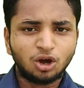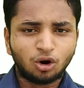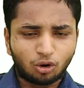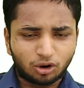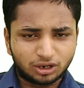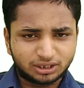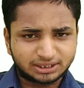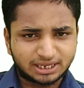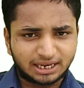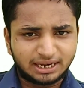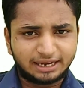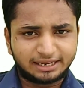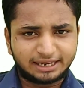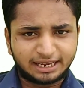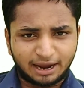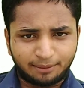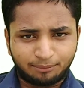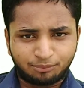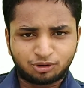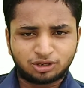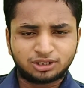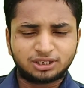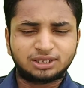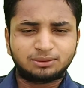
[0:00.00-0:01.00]
और इसके लिए क्या
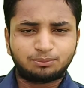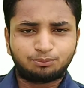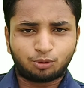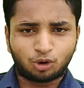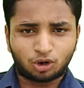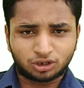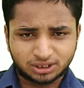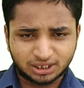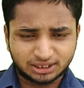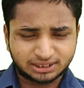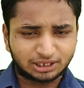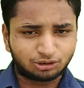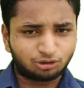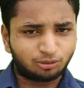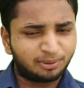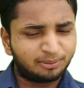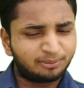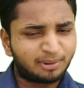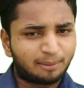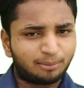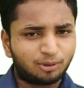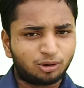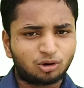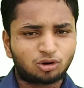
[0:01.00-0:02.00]
प्रोसेस है वो भी
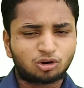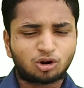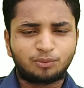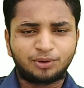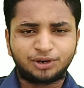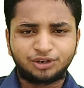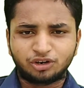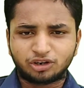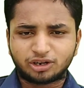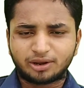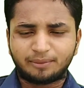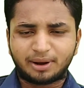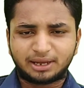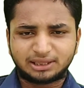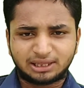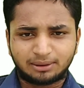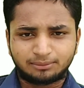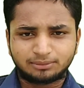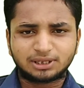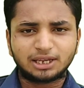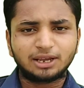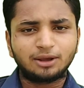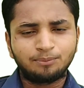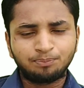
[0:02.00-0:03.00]
मैं आप लोगों को वीडियो के माध्यम
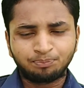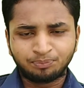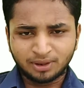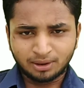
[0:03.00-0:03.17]
से